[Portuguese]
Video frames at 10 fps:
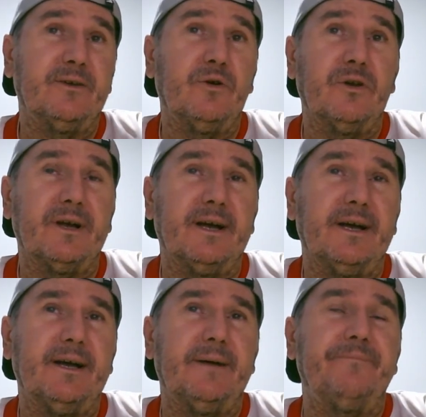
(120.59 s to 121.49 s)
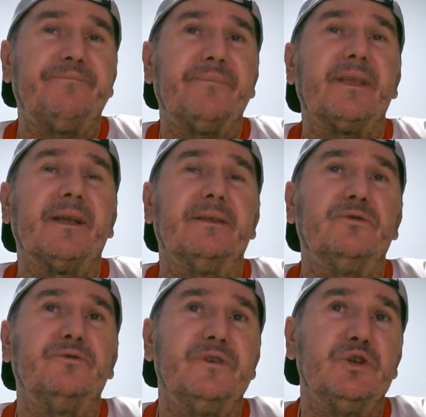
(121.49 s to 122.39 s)
colocar
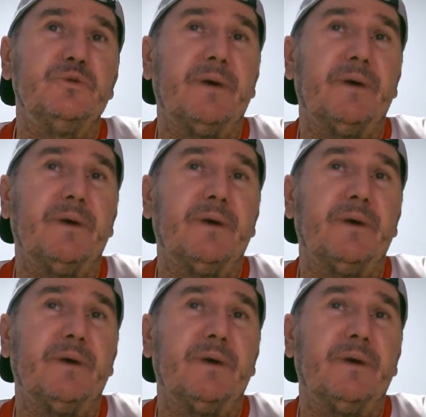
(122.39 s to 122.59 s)
no vídeo,